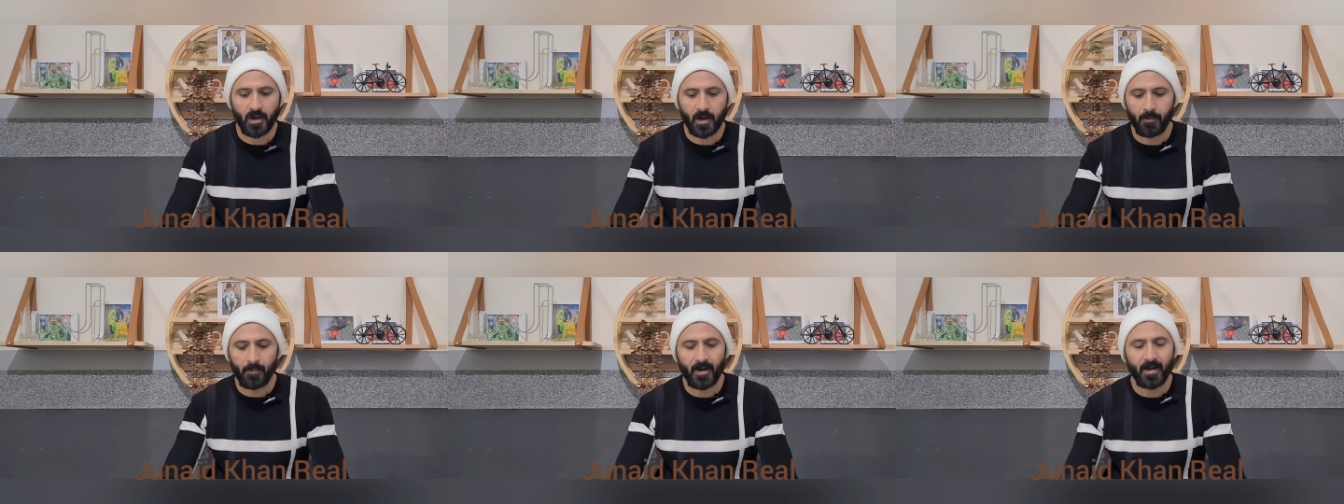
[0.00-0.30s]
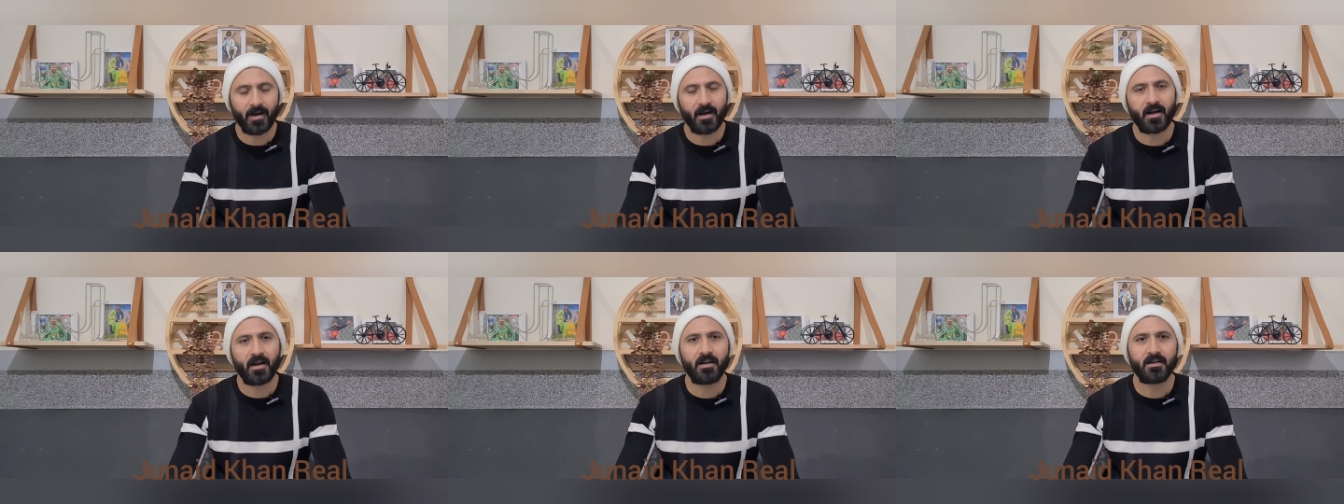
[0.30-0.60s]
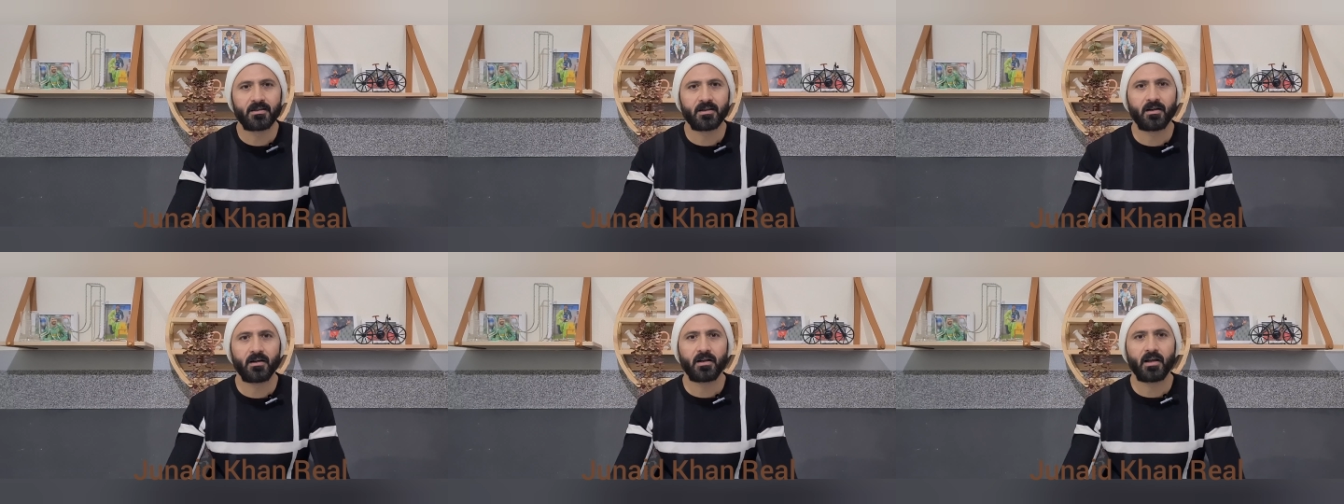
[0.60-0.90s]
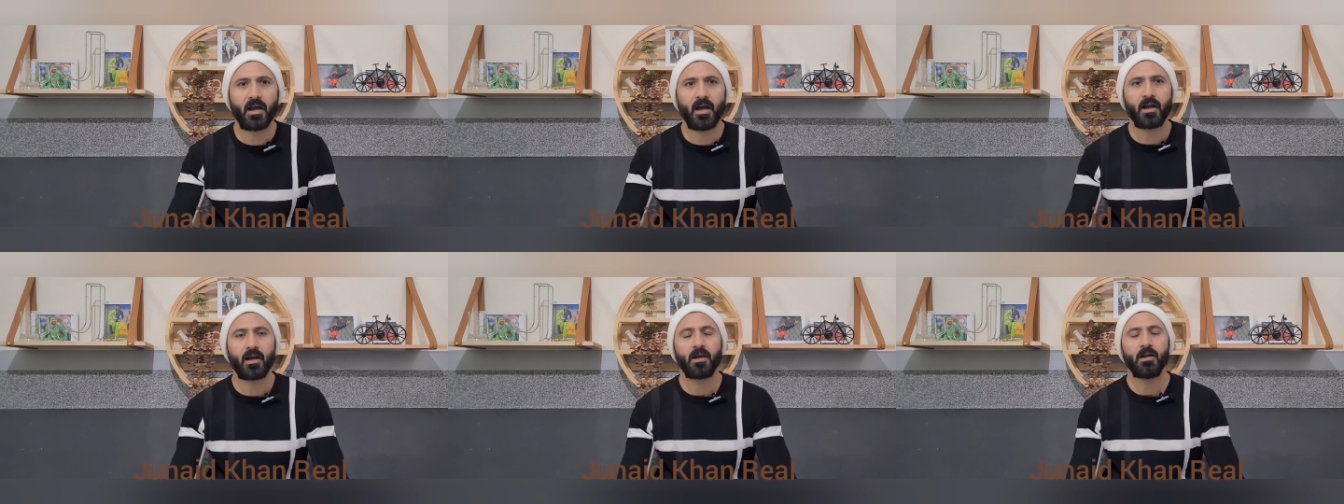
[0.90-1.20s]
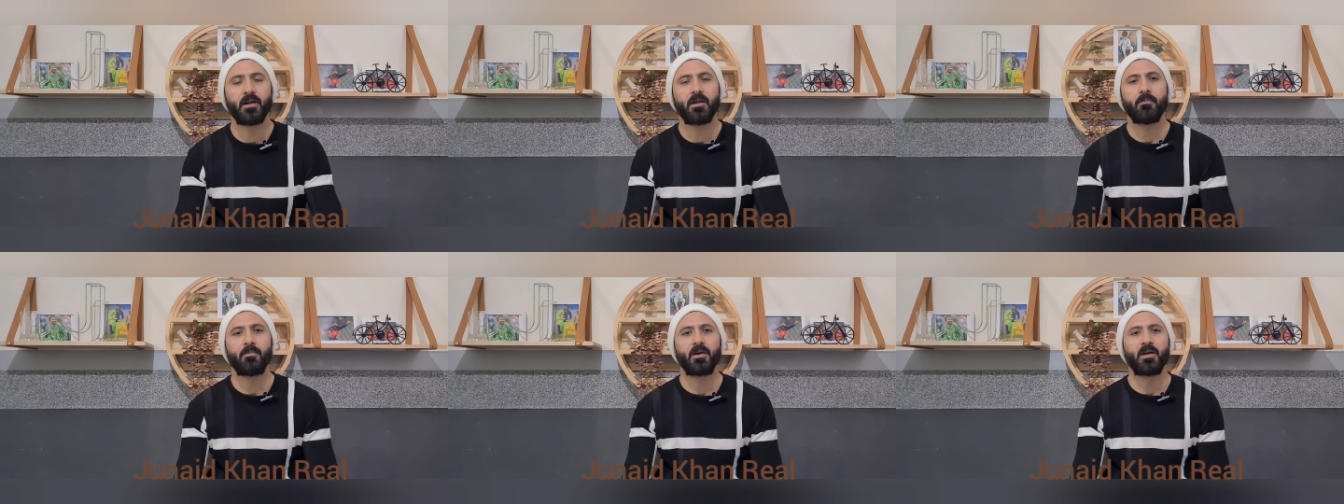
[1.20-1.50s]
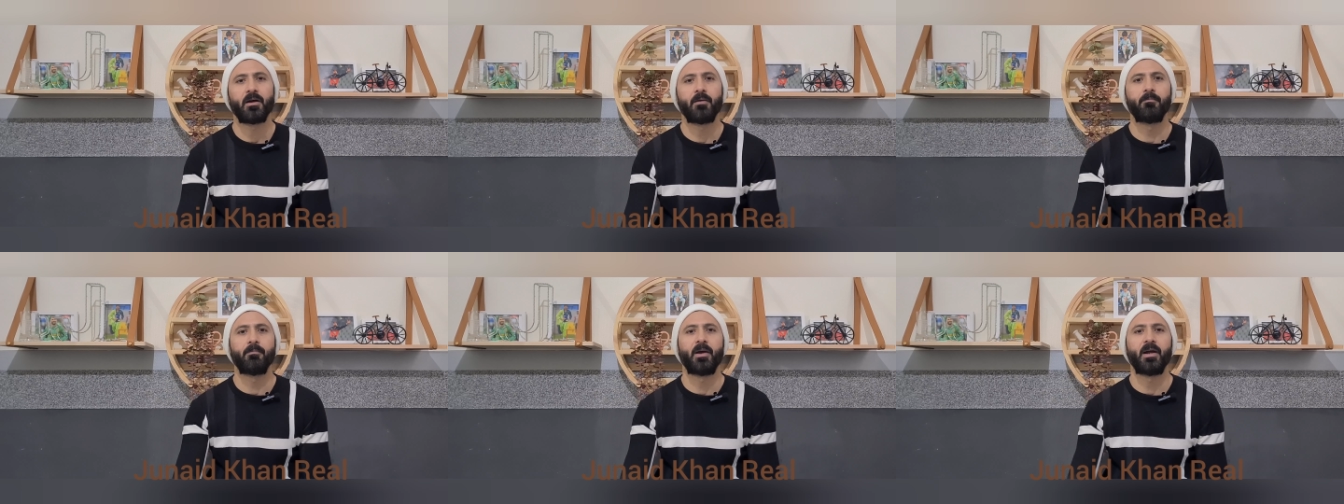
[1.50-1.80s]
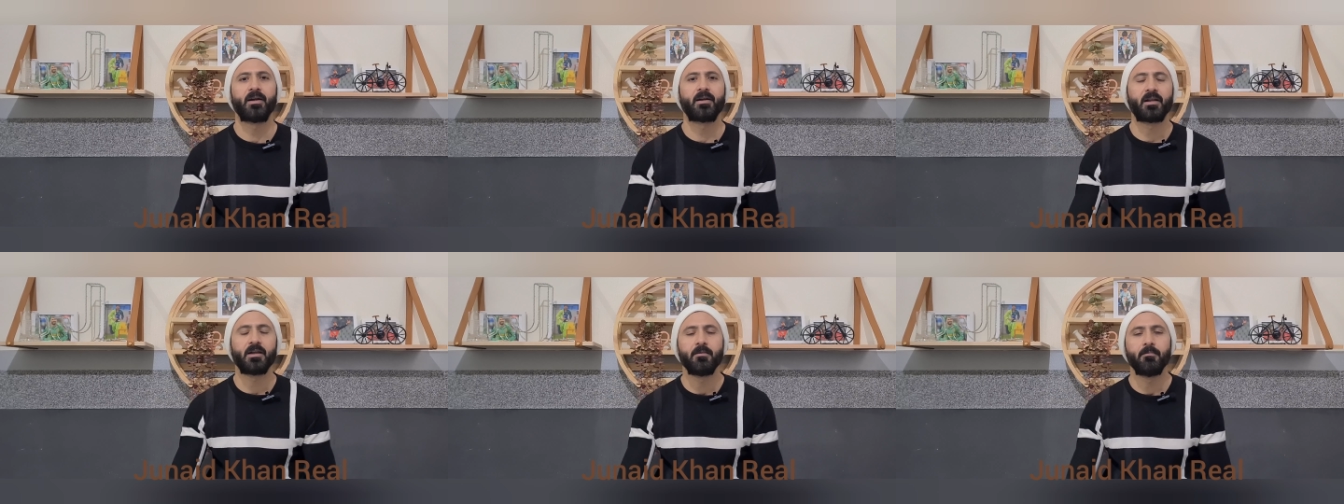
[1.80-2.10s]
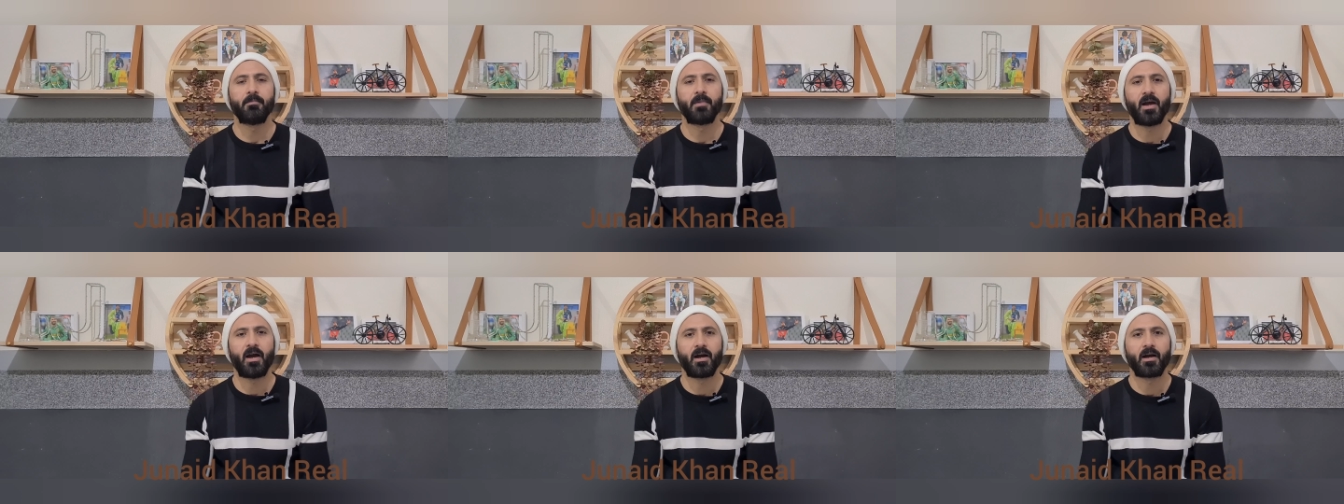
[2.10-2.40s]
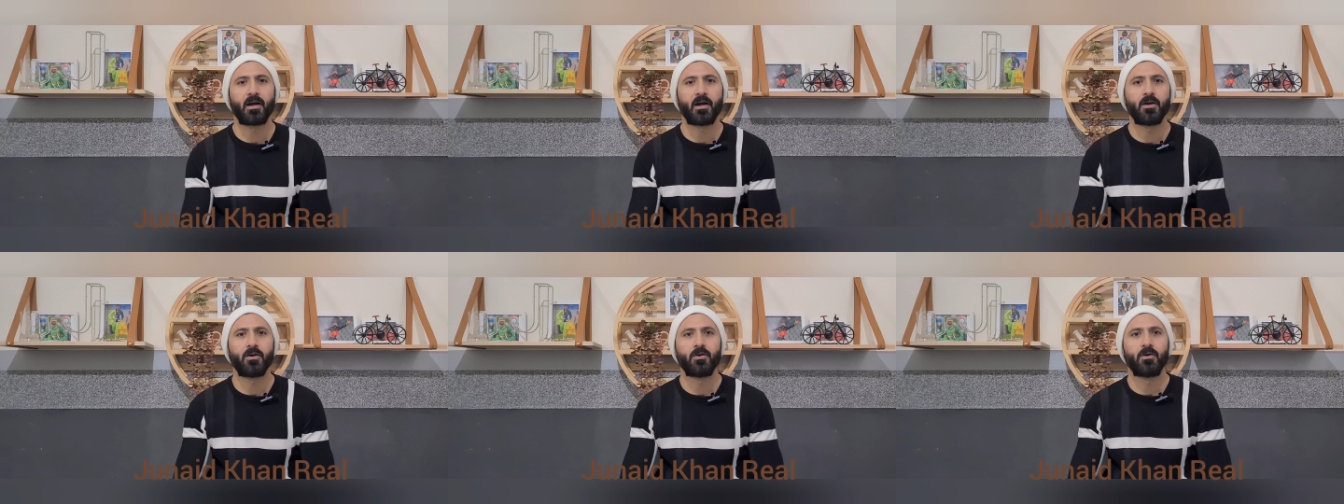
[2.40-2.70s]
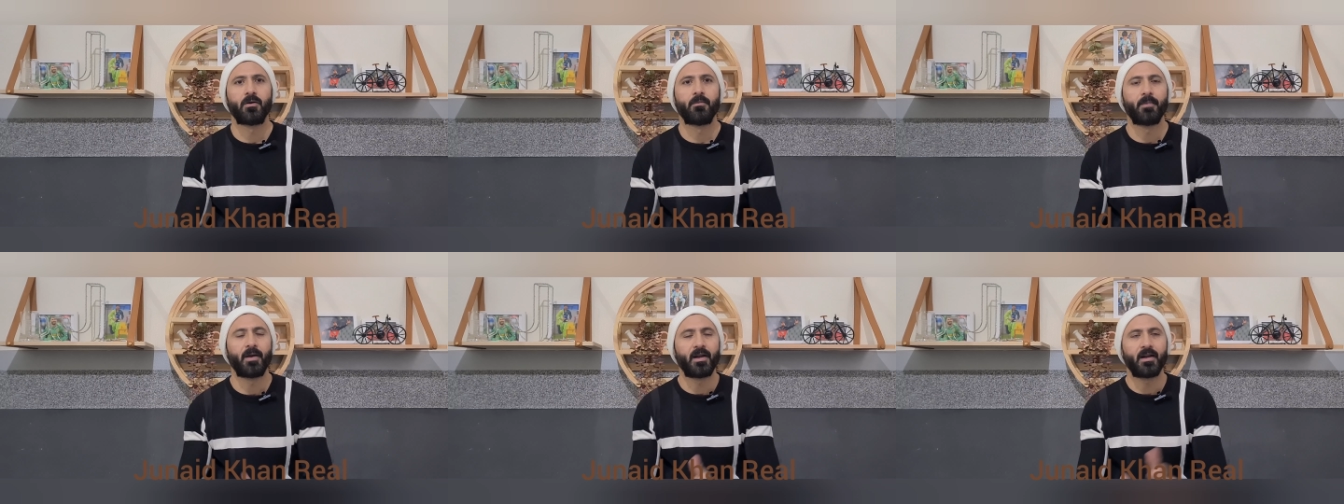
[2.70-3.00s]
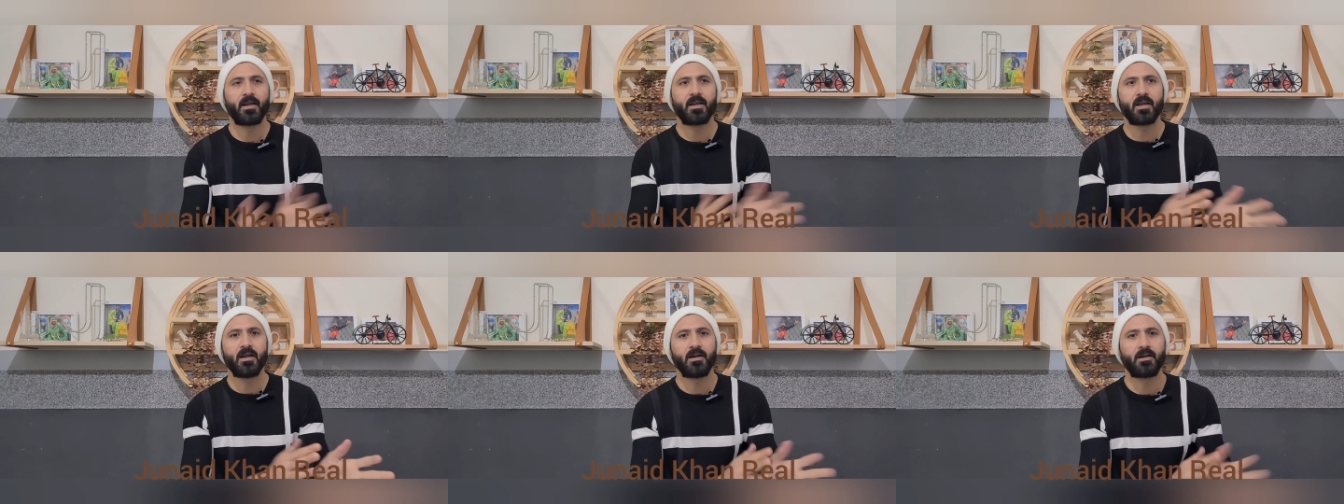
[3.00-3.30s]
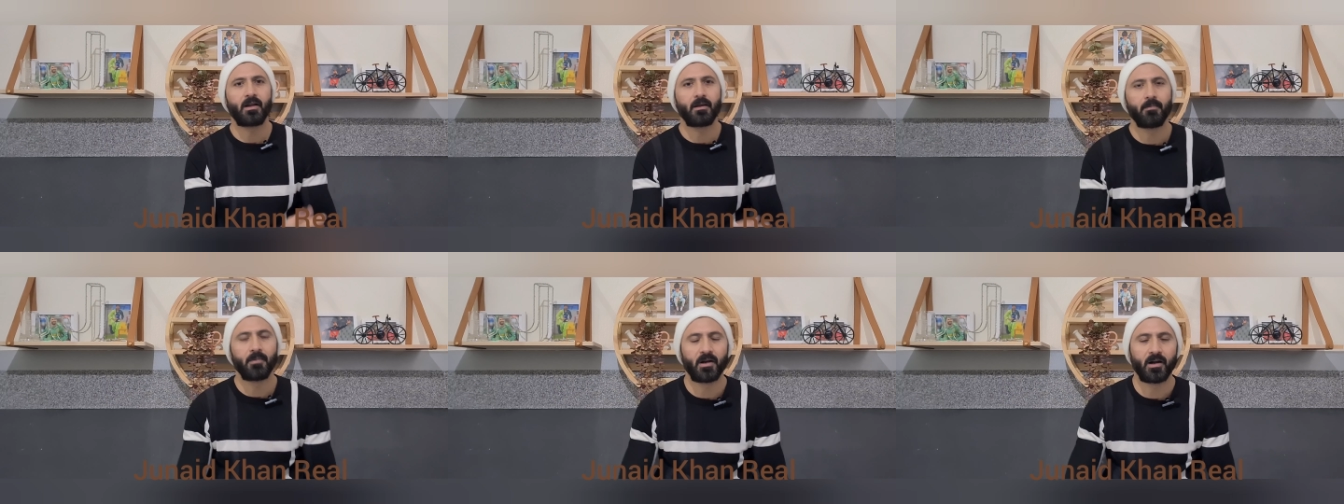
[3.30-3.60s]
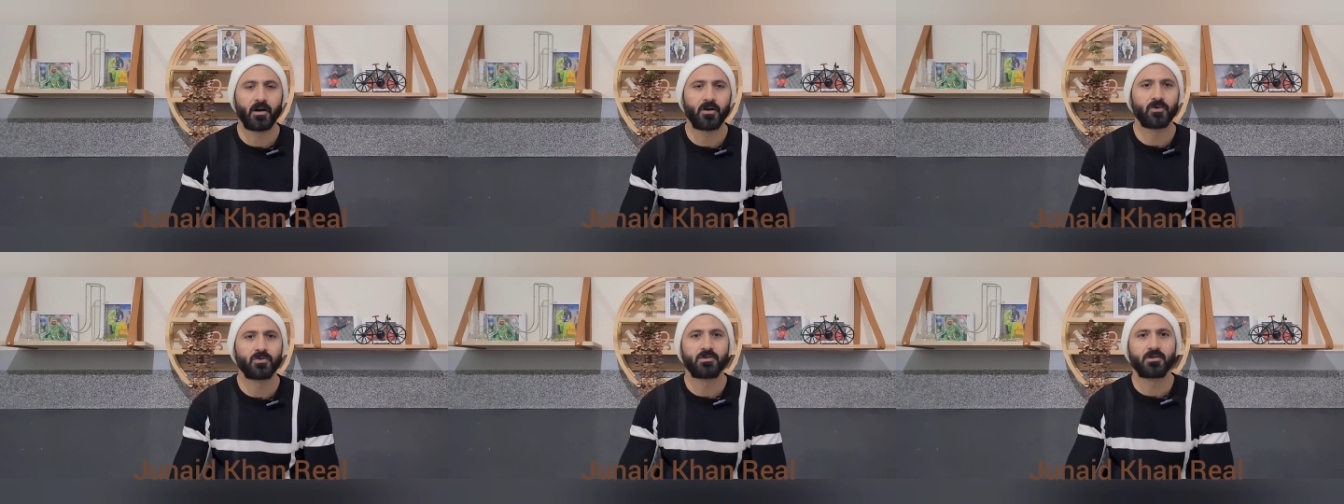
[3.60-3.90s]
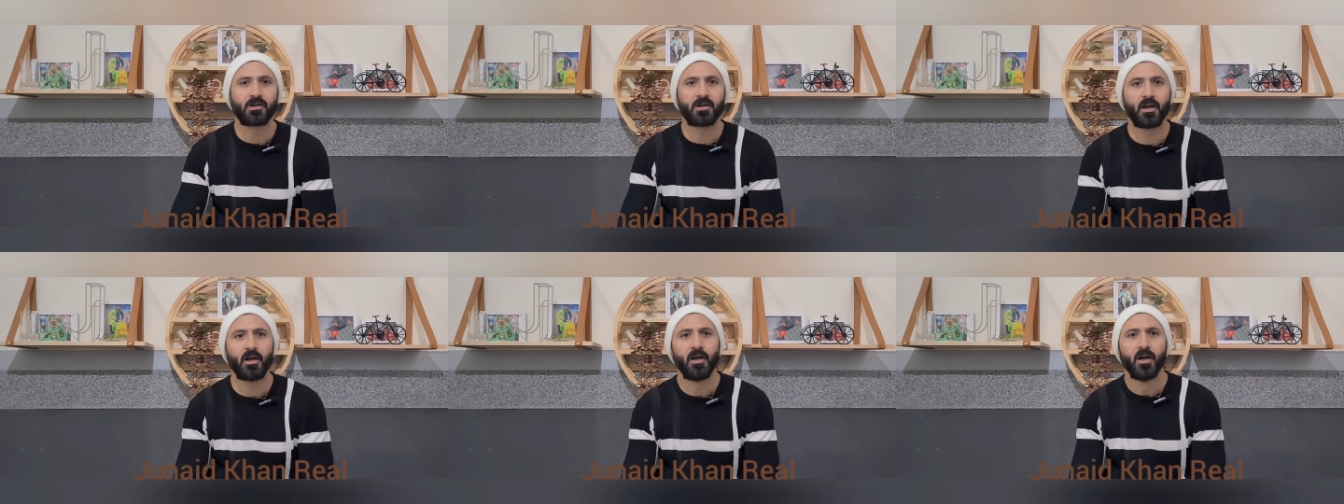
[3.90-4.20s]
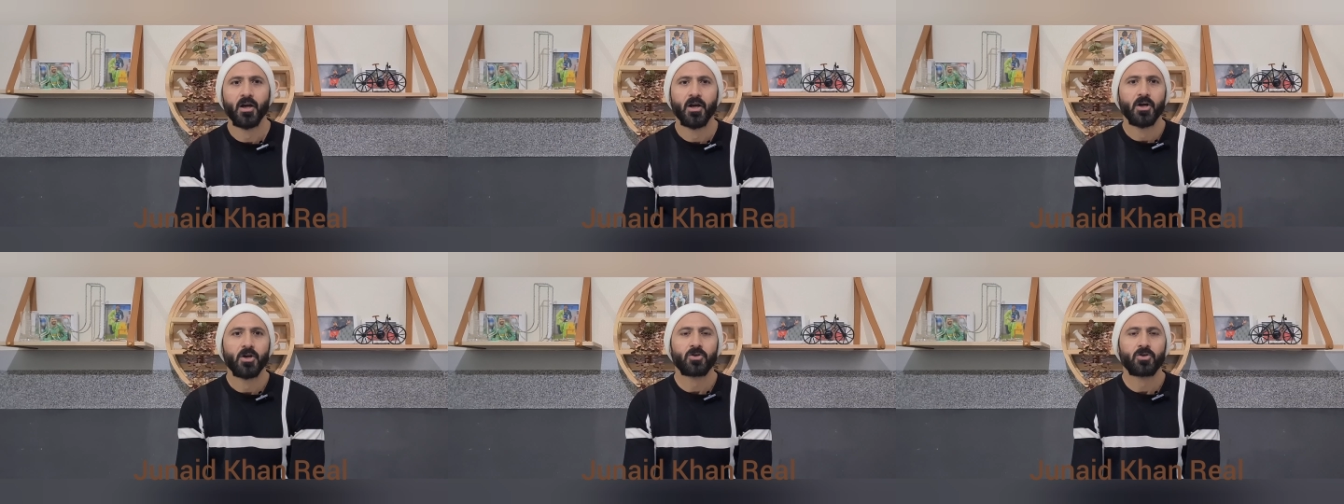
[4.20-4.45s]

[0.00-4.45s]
हमारा कल्चर क्या है कि नहीं भाई हम मैं टीम में आ गए और मैंने ये टीम अनाउंस किए